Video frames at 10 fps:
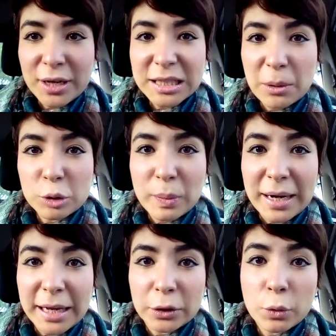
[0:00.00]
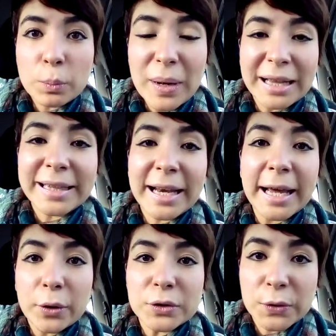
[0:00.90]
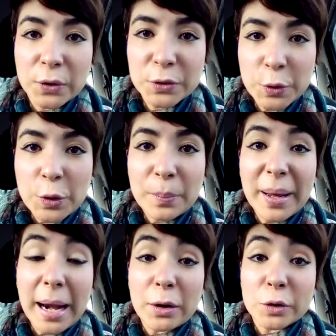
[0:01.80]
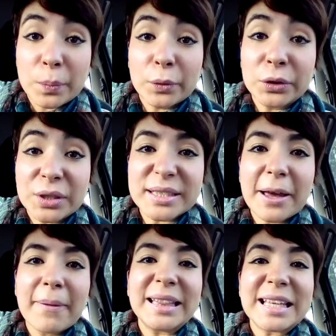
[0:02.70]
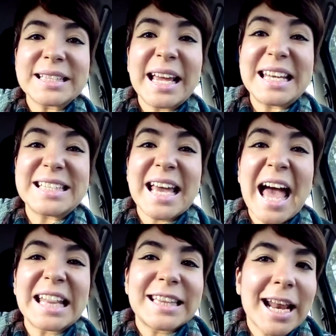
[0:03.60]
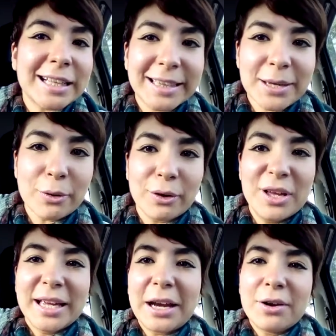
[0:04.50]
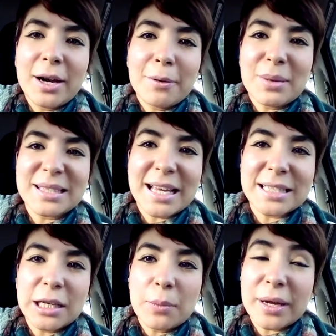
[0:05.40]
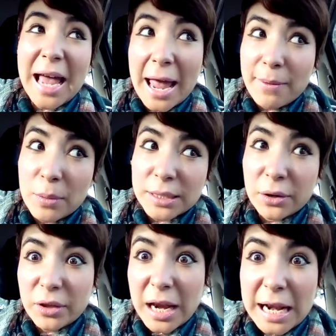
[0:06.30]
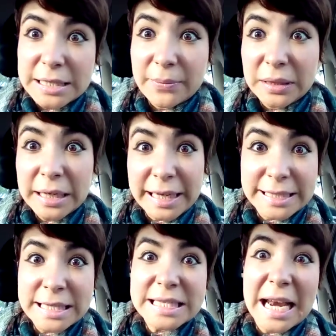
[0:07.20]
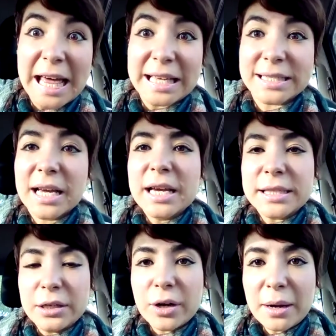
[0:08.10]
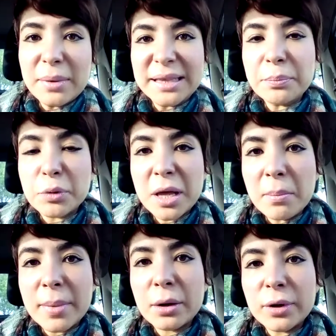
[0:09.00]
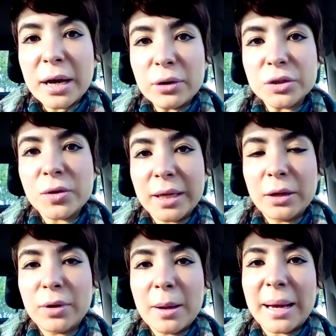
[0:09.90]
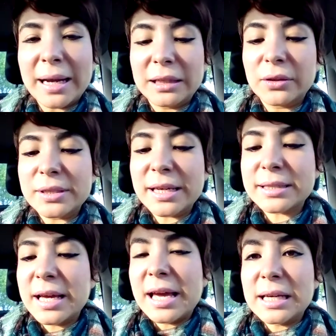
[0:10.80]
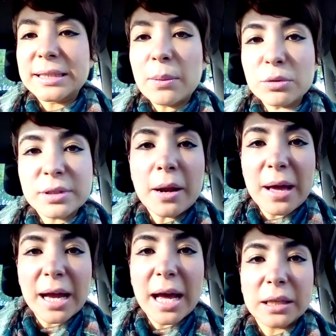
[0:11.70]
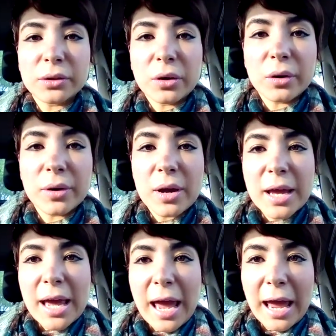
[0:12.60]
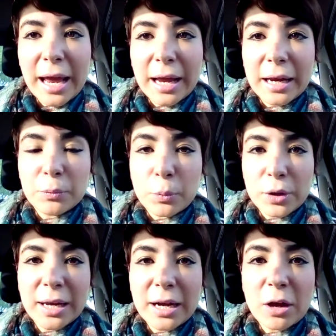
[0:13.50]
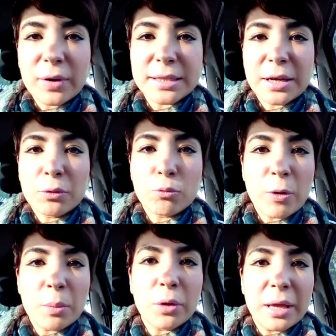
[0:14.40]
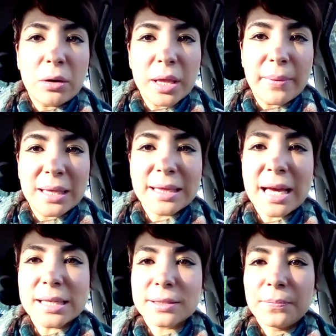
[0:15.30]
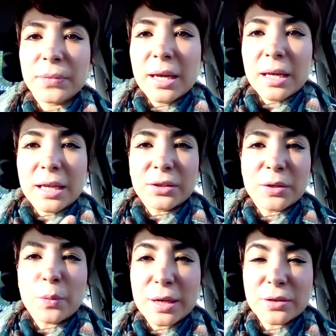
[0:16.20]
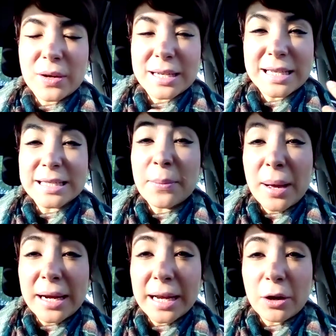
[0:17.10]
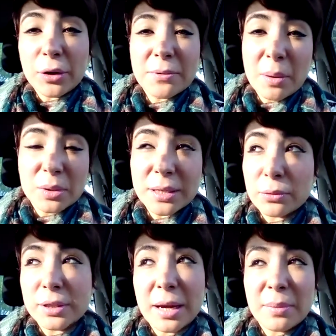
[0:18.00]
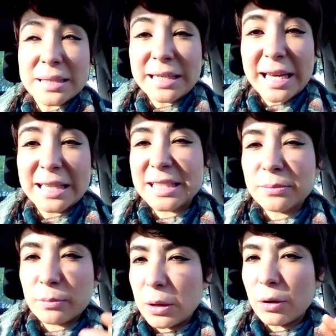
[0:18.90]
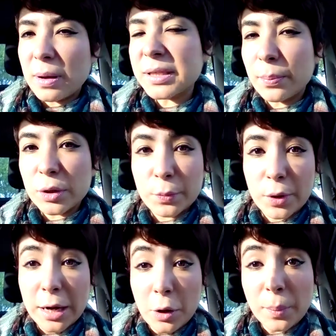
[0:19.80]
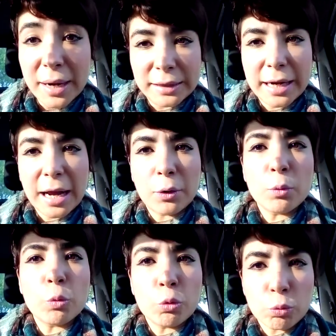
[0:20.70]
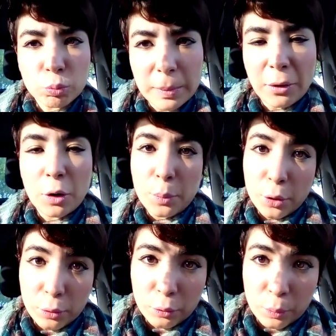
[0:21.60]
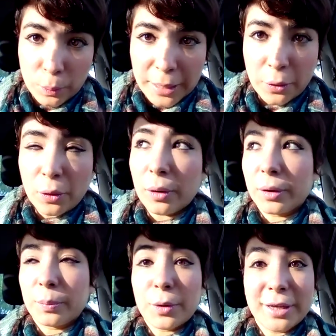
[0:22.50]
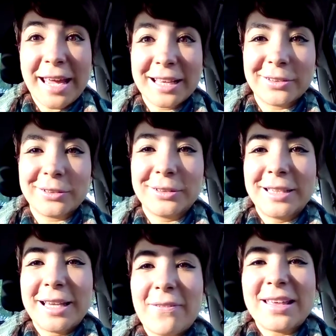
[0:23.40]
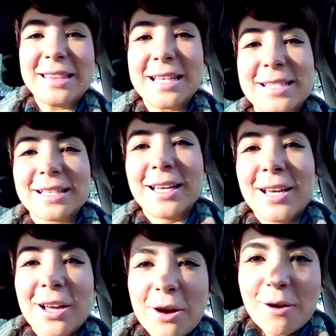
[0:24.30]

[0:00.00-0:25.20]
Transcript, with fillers: Estamos planeando un plan de negocios para los puntos de ventas que les sea atractivo, que no nada más sea así como que, ay, vamos a ayudar a la chavita que hace ensaladas, sino realmente puedan ver un negocio aquí, una marca. Entonces, estamos trabajando en poderle ofrecer un buen modelo de ventas. Entonces por eso esta semana que hoy vamos a buscar más clientes, mejor vamos a posponerlo para entregar un mejor, un mejor proyecto de ventas. Como